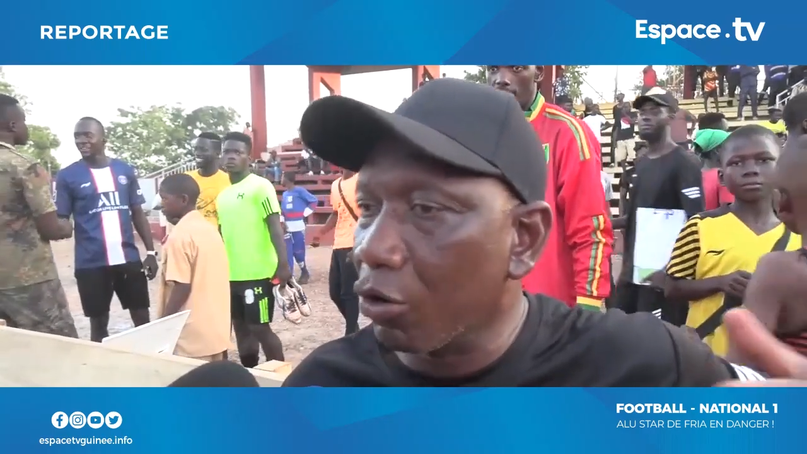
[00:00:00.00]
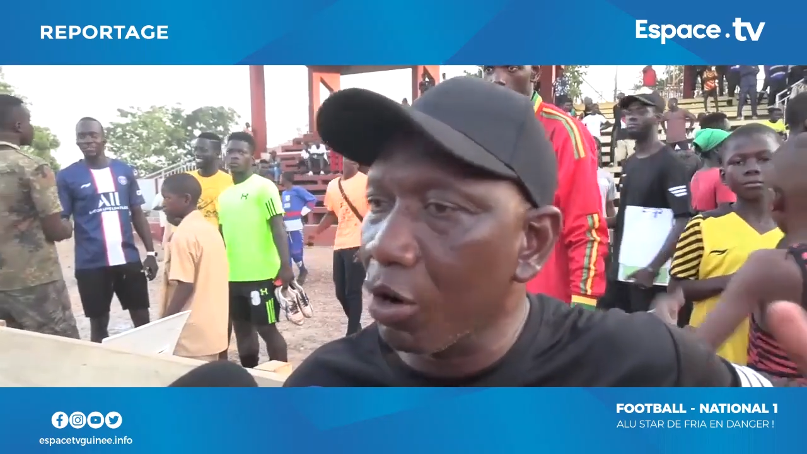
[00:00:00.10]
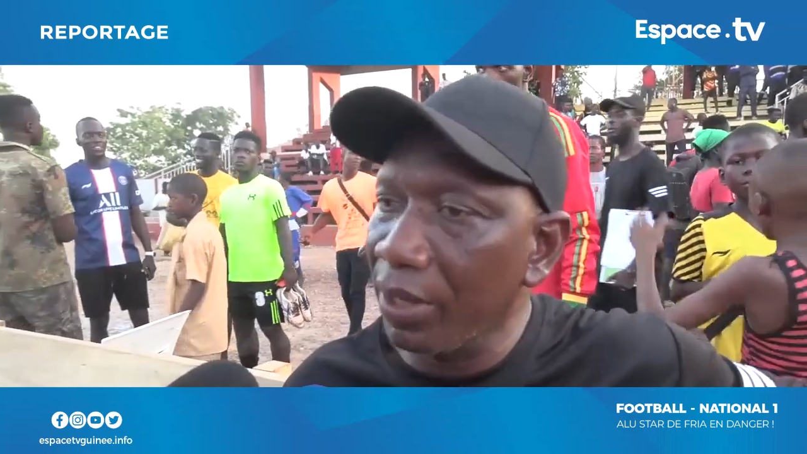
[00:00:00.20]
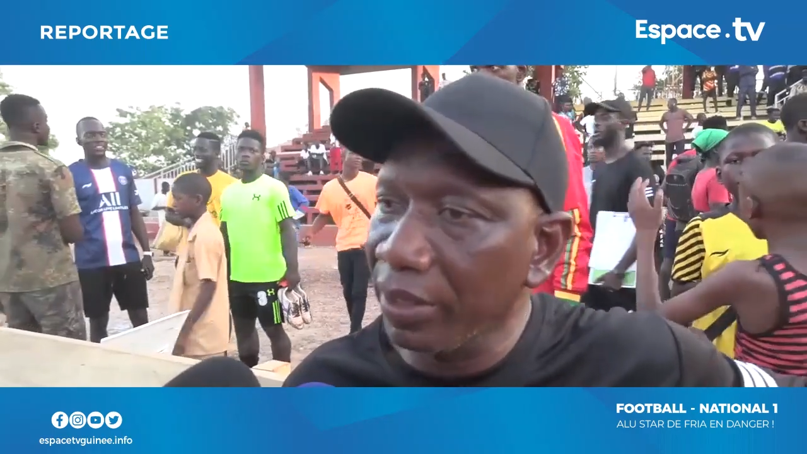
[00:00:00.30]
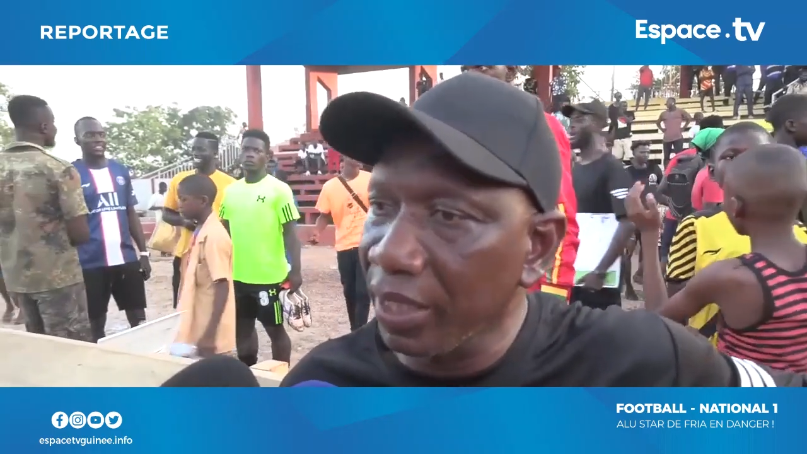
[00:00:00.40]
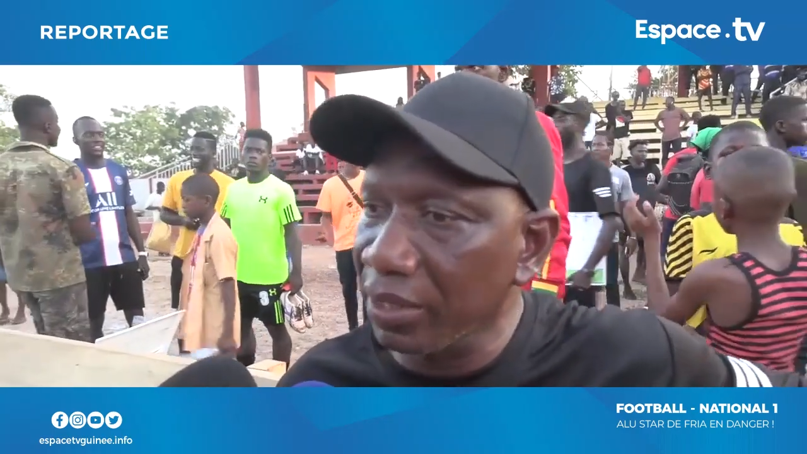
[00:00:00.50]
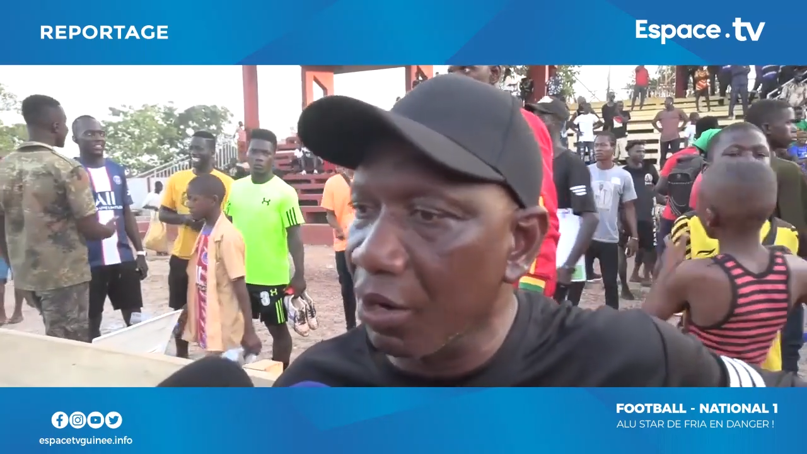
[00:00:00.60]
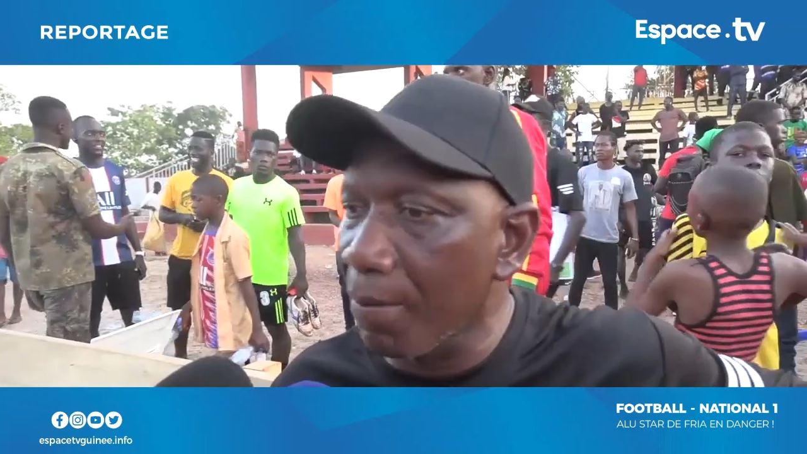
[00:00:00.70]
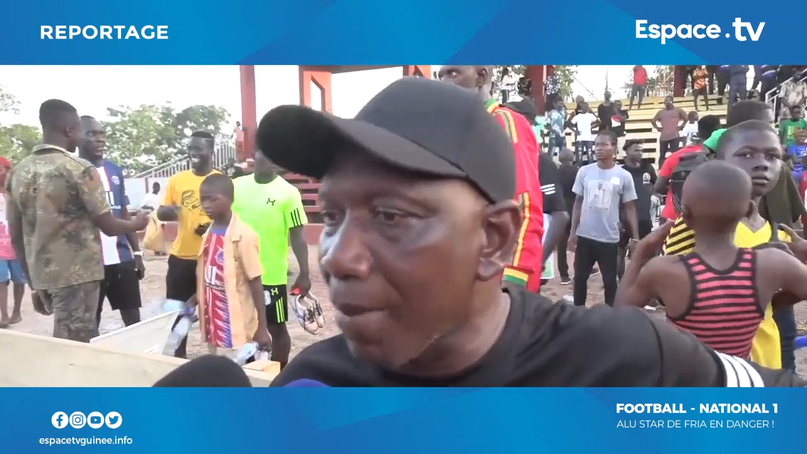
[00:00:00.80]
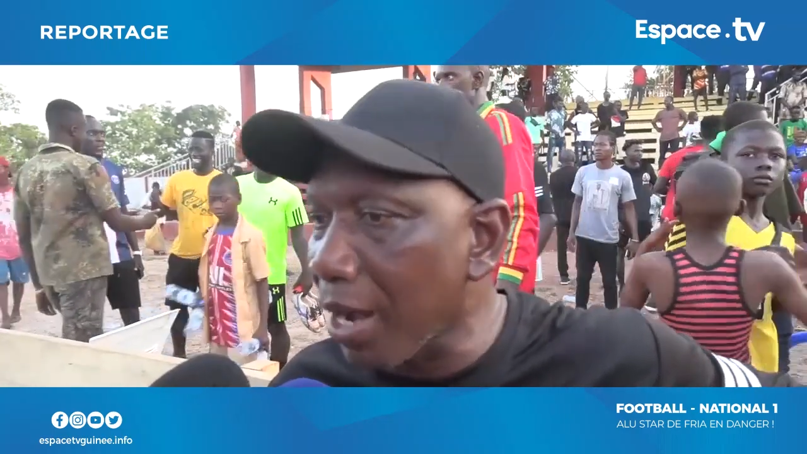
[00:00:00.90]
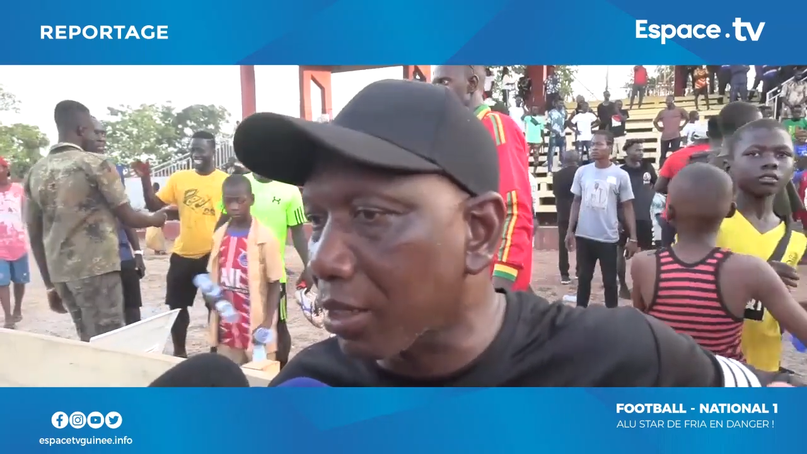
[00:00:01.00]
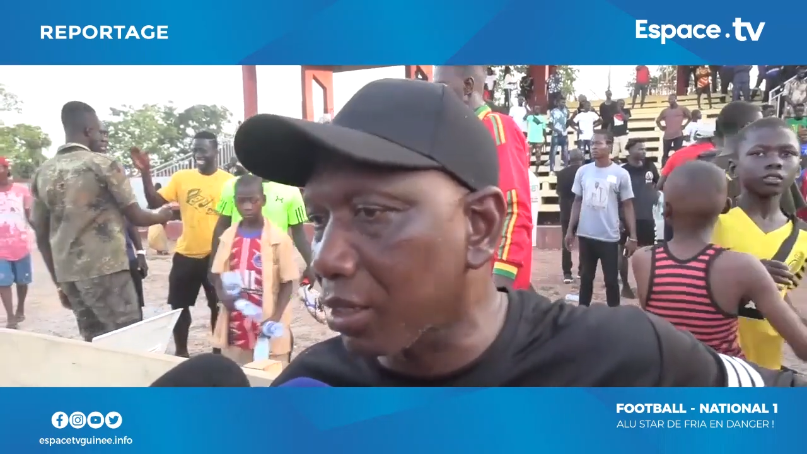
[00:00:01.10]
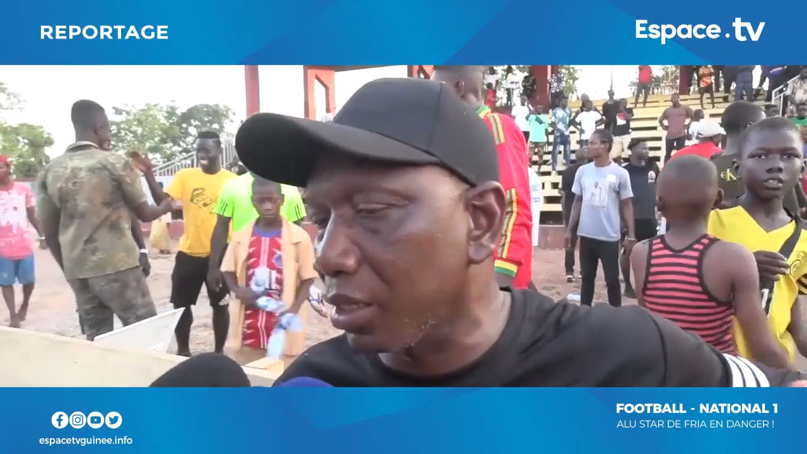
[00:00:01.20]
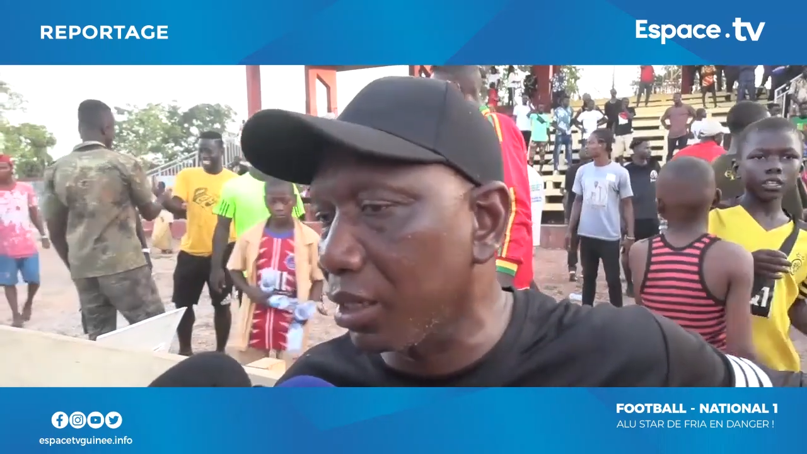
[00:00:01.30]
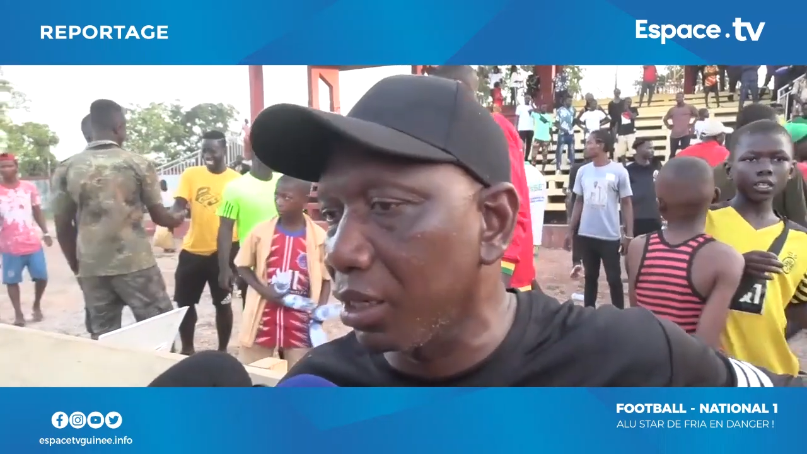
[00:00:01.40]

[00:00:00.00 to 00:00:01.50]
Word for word: et comment dire, manque